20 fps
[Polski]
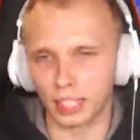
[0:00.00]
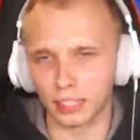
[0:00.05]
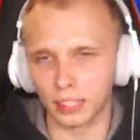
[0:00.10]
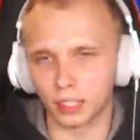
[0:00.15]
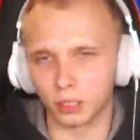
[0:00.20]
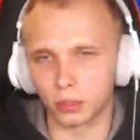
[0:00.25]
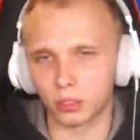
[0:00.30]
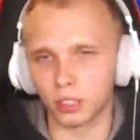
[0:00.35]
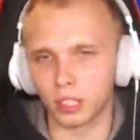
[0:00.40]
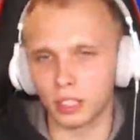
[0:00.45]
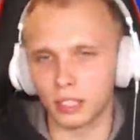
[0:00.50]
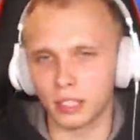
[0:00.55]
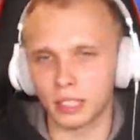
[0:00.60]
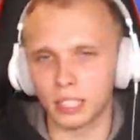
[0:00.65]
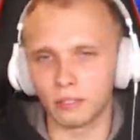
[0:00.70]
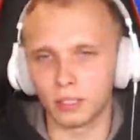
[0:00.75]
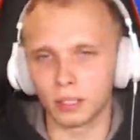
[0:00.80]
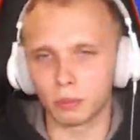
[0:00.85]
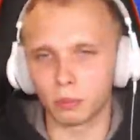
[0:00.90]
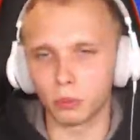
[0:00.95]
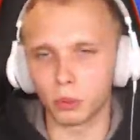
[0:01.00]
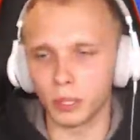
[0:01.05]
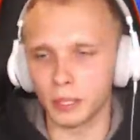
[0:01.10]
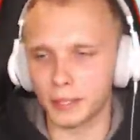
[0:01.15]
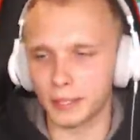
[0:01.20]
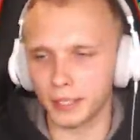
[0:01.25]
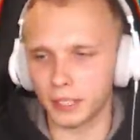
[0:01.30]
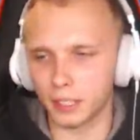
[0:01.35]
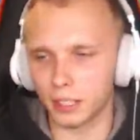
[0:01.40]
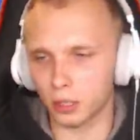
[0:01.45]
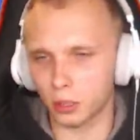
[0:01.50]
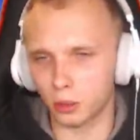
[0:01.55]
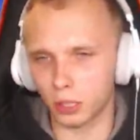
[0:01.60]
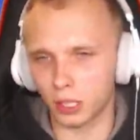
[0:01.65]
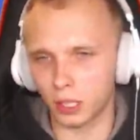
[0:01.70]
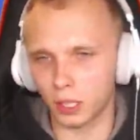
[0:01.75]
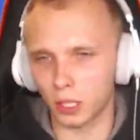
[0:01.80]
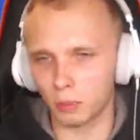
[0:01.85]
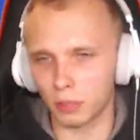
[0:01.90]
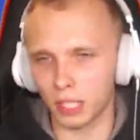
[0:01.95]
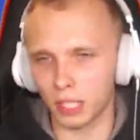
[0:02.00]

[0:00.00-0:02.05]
lata. Tutaj jest nawet mój syn, z którego